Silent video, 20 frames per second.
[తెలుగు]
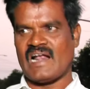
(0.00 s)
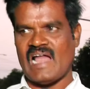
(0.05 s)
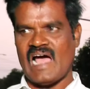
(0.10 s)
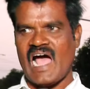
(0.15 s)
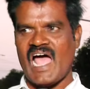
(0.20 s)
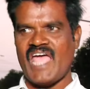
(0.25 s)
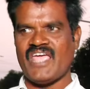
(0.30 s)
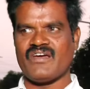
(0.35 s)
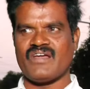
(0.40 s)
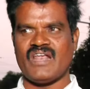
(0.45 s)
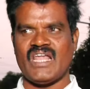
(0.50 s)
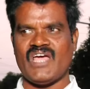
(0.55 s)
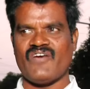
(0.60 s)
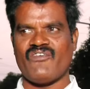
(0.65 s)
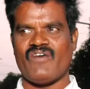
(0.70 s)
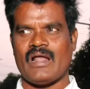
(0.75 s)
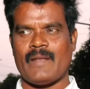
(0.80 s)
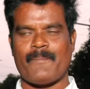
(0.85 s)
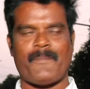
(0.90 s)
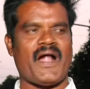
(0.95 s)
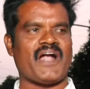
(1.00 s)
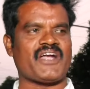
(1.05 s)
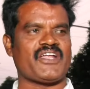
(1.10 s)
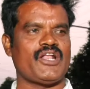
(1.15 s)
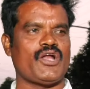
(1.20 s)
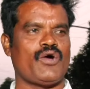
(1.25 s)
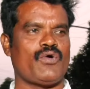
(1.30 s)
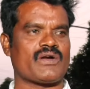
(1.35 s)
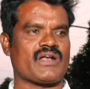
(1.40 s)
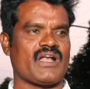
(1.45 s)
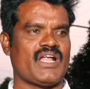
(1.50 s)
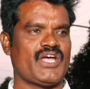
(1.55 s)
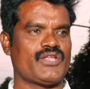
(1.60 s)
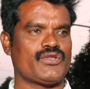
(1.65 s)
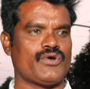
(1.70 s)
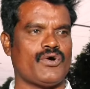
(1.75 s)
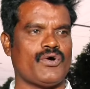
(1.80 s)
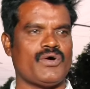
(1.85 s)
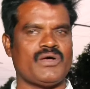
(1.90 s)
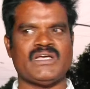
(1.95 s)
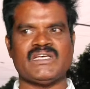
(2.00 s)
నాయకులే వాళ్ళ పార్టీలో ఉండలేదు